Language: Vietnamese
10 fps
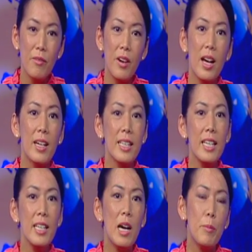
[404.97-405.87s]
và
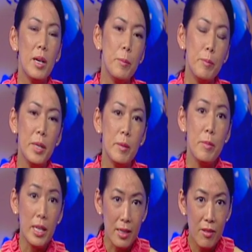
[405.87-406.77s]
khi nào mà mình
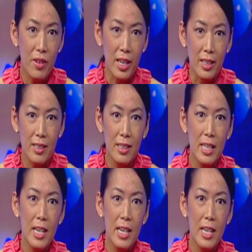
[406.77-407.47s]
bị như vậy đó